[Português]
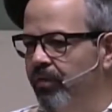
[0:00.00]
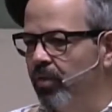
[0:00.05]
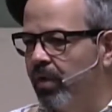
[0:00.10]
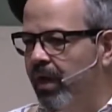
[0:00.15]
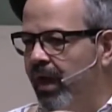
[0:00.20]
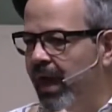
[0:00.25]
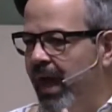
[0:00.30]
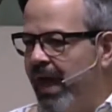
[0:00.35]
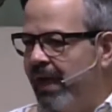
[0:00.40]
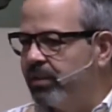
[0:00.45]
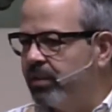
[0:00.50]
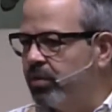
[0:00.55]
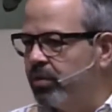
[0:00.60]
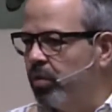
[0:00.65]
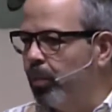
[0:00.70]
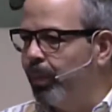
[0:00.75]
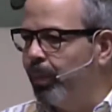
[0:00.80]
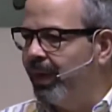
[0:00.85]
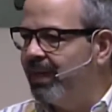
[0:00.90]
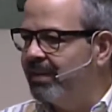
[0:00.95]
clássico
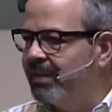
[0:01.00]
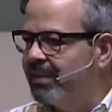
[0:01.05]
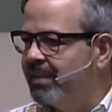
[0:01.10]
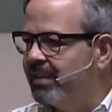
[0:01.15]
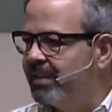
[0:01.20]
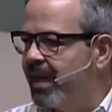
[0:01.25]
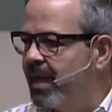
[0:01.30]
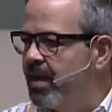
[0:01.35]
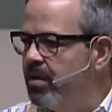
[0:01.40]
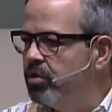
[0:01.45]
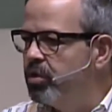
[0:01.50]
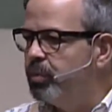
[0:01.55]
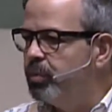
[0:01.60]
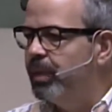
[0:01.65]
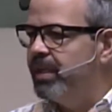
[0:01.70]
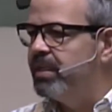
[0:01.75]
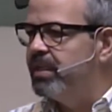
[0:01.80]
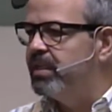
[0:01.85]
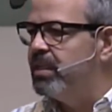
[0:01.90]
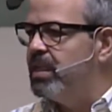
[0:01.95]
para se extrair os
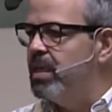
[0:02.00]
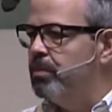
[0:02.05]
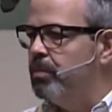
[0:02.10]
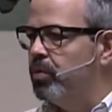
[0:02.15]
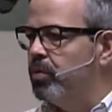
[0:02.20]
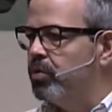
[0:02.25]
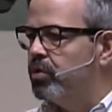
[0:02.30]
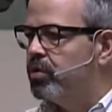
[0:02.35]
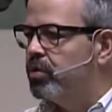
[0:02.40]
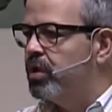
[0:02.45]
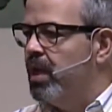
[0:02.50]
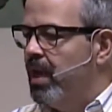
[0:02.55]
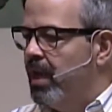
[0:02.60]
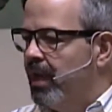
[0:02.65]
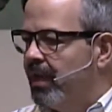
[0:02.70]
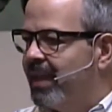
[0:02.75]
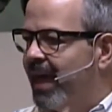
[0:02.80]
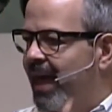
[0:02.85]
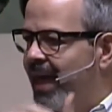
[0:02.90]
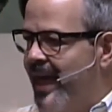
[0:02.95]
princípios
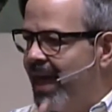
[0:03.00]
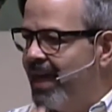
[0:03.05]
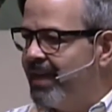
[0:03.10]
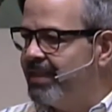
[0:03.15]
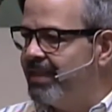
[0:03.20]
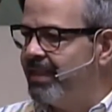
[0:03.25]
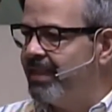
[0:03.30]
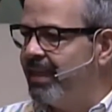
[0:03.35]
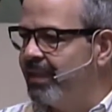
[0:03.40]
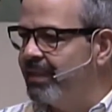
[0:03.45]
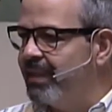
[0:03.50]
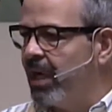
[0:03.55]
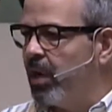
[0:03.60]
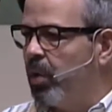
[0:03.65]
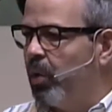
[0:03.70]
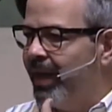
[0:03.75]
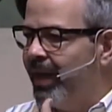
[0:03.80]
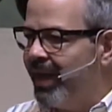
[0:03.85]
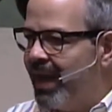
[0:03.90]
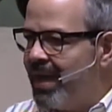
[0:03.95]
da ética, da
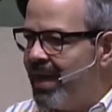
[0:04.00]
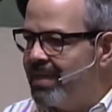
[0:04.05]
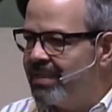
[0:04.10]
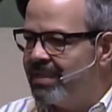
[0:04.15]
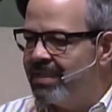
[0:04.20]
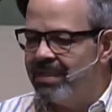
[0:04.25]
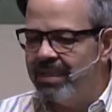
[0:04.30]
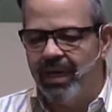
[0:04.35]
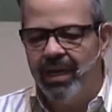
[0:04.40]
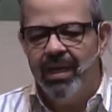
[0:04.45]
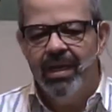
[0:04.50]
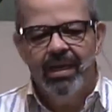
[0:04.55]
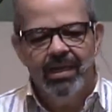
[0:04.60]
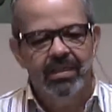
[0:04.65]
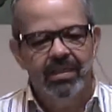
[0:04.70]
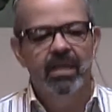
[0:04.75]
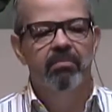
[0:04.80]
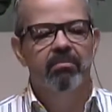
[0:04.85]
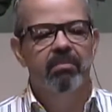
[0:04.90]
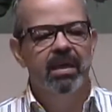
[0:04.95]
coerência e
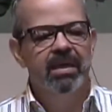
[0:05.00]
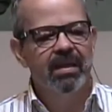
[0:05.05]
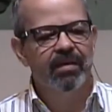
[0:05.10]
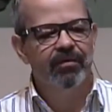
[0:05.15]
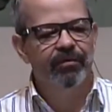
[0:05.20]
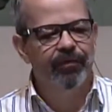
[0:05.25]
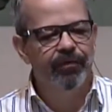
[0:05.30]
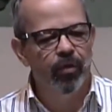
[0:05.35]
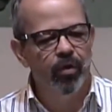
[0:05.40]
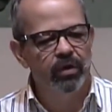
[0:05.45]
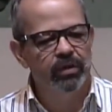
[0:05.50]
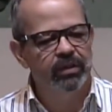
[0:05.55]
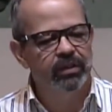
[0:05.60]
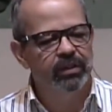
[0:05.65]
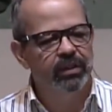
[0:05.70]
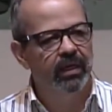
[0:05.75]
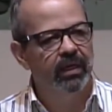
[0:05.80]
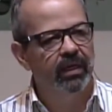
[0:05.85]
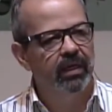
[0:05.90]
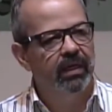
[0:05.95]
também da
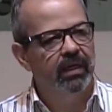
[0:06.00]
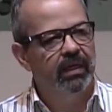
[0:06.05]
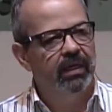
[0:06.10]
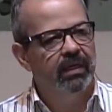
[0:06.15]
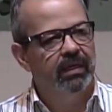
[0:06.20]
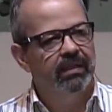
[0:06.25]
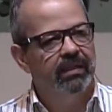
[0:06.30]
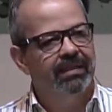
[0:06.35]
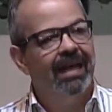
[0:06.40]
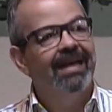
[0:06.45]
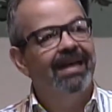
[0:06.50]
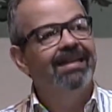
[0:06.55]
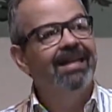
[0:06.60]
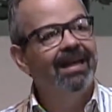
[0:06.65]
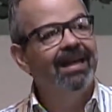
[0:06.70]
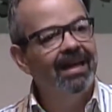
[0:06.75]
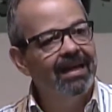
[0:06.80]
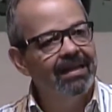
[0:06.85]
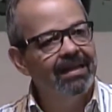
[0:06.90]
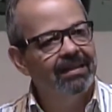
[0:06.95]
força da
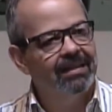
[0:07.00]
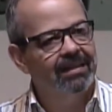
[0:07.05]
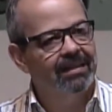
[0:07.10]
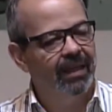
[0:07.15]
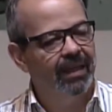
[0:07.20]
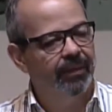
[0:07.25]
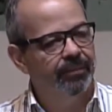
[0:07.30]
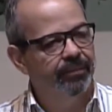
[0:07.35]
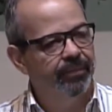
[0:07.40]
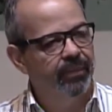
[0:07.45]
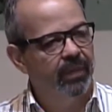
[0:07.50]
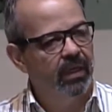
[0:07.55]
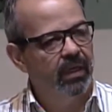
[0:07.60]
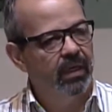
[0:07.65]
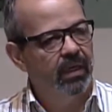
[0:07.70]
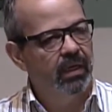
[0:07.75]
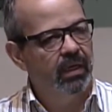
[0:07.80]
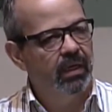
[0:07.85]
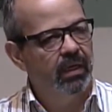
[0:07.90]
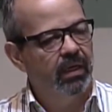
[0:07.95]
liderança,
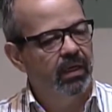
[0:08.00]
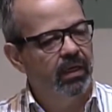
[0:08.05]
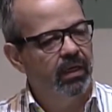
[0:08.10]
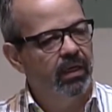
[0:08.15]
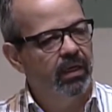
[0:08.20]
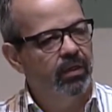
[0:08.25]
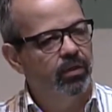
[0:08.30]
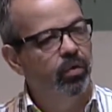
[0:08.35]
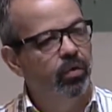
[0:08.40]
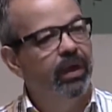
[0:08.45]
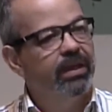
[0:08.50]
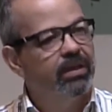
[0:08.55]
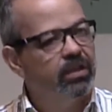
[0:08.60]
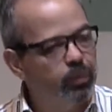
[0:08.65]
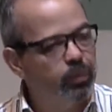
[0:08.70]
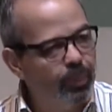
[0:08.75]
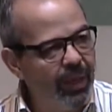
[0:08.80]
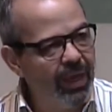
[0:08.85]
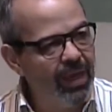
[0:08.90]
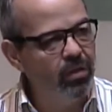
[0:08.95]
do
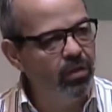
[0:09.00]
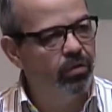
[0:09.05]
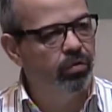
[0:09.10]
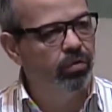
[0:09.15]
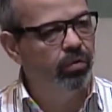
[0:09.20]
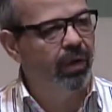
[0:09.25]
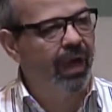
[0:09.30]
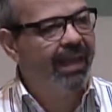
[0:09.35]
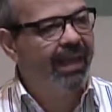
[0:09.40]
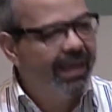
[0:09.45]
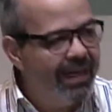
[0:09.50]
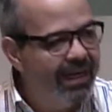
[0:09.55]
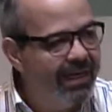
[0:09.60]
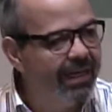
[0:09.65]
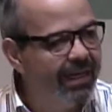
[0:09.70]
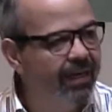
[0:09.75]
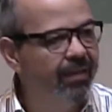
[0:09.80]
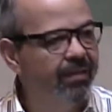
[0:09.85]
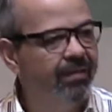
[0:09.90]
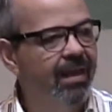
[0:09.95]
respeito àquele que
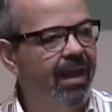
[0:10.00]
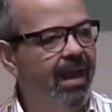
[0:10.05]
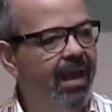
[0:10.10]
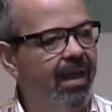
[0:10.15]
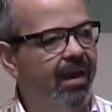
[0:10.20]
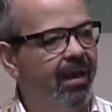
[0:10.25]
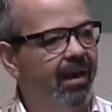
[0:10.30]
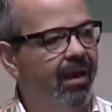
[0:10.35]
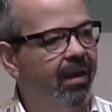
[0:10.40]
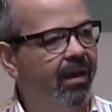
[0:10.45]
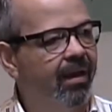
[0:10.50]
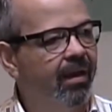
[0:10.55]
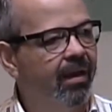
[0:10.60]
lidera,